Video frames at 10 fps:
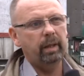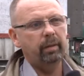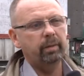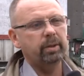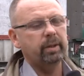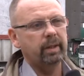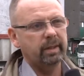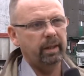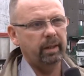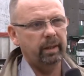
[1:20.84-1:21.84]
najwyższe
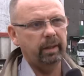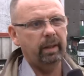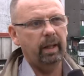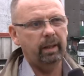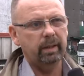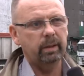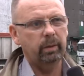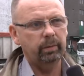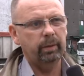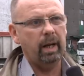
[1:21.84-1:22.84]
ceny, jakie
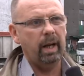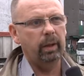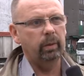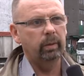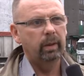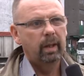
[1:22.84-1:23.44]
są w kraju.